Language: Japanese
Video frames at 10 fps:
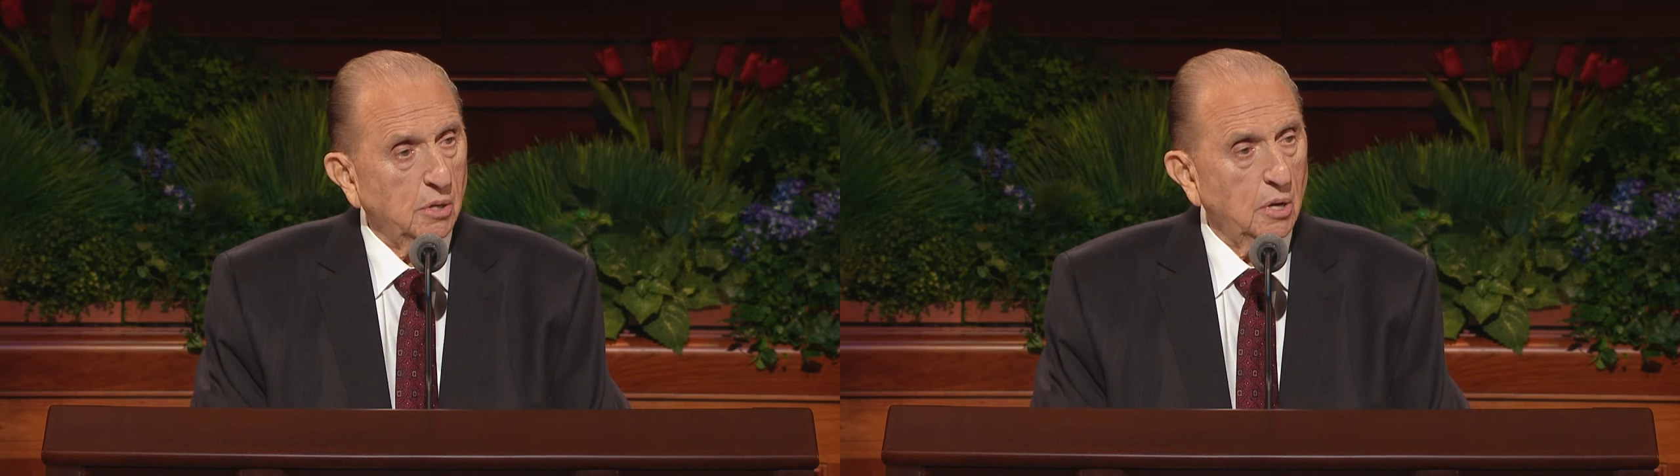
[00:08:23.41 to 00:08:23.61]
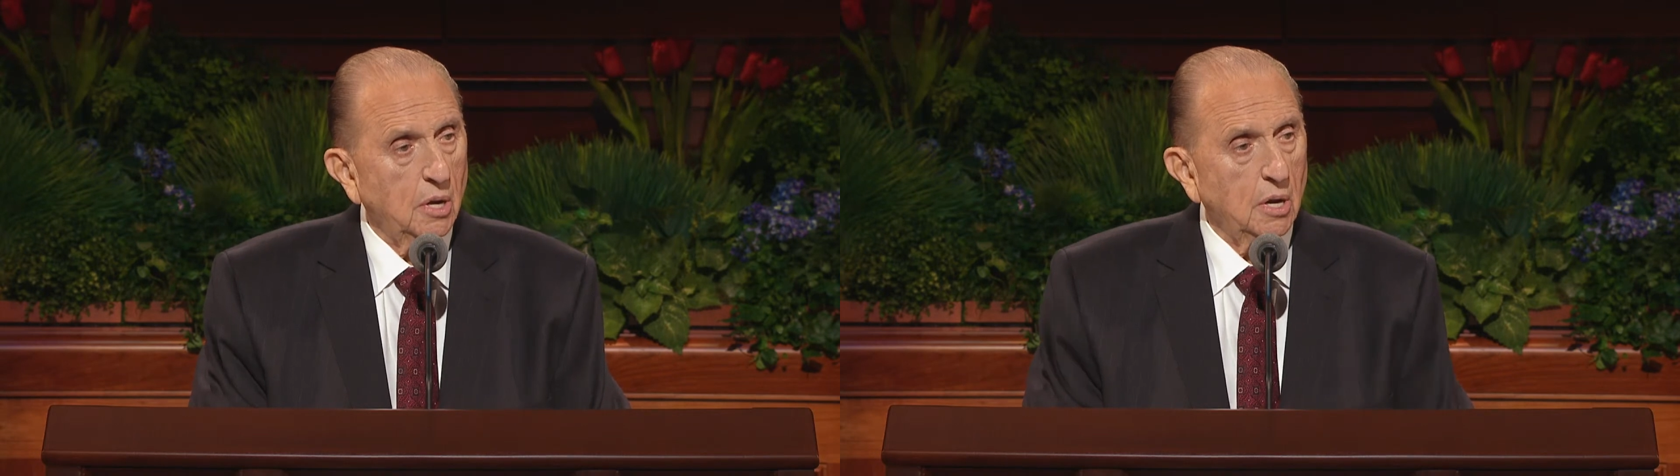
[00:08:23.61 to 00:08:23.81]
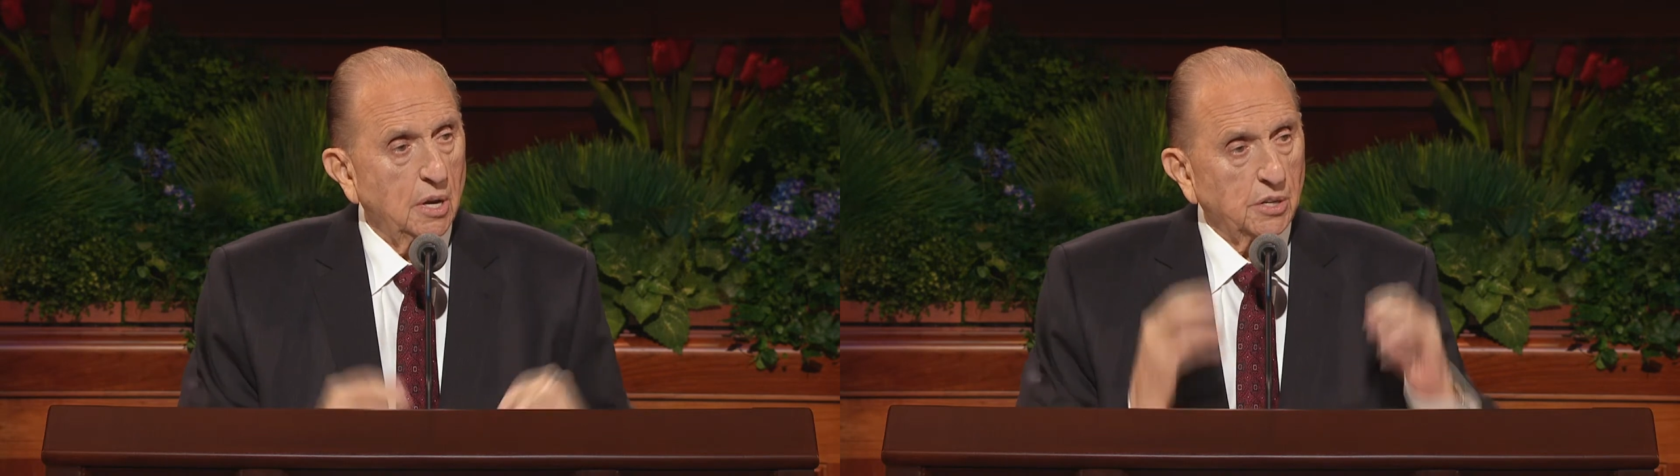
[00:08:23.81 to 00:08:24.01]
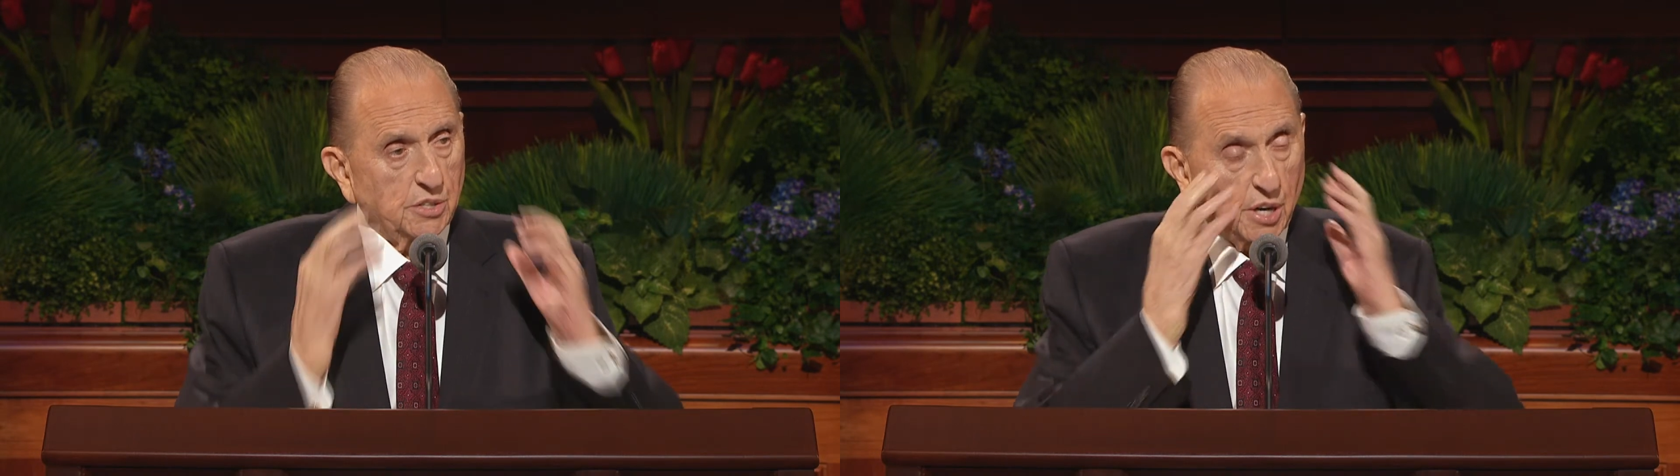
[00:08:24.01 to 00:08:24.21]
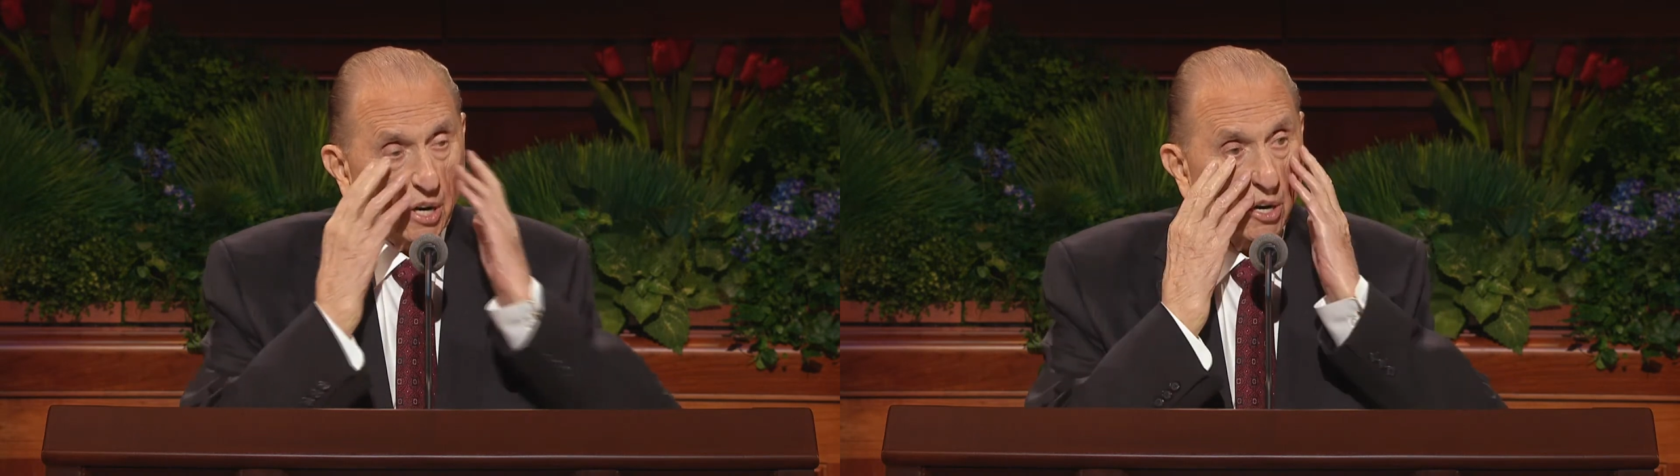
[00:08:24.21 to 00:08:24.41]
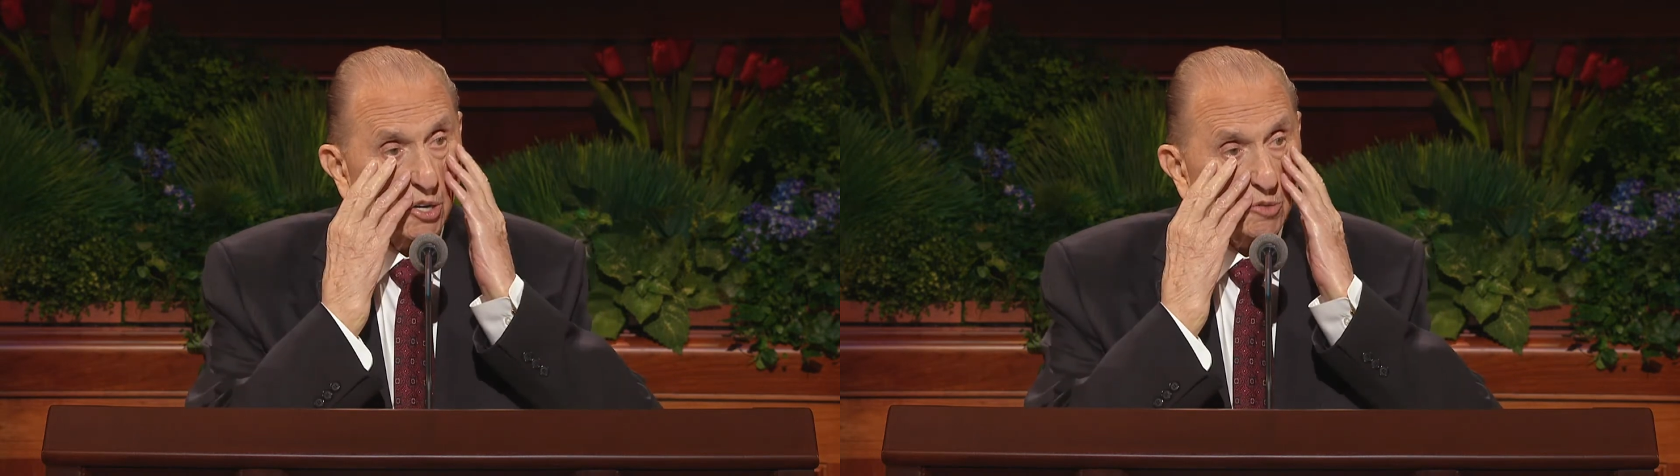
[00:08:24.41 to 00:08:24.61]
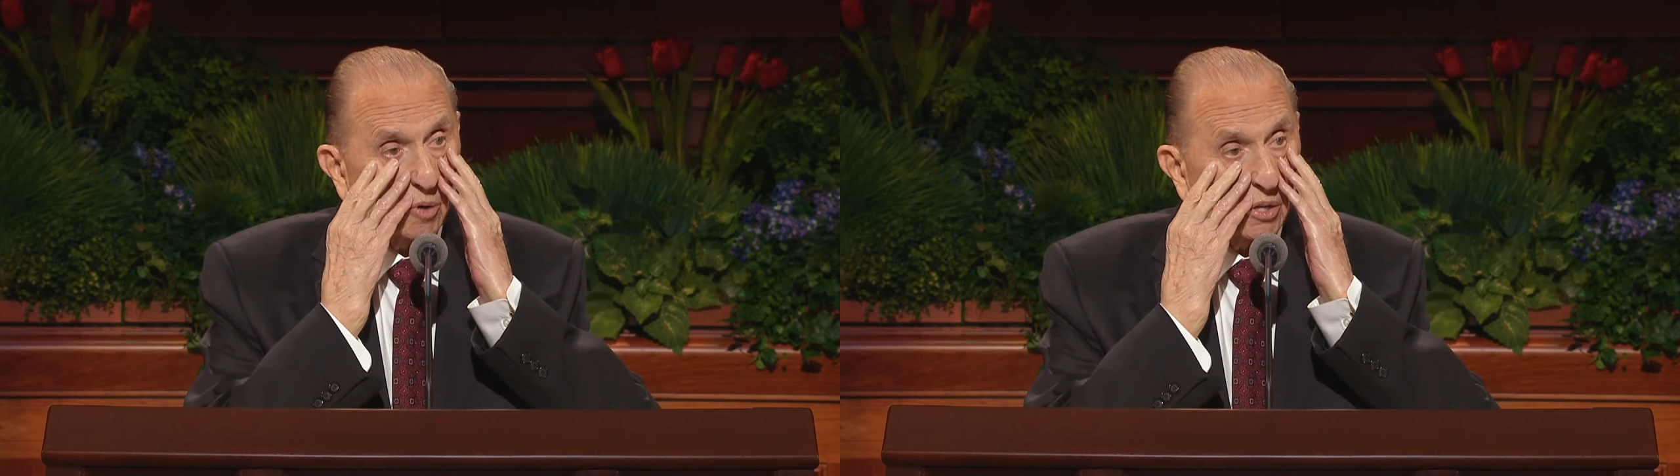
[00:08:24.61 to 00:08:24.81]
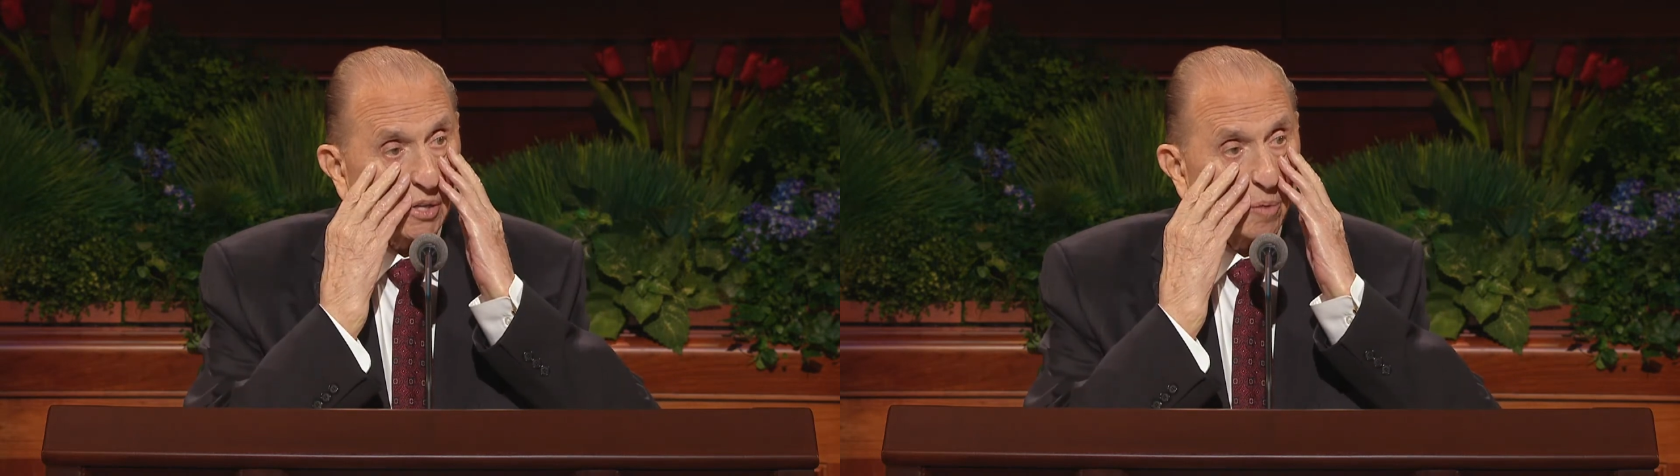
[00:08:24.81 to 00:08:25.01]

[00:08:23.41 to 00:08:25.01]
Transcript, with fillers: 部の名前を告げた時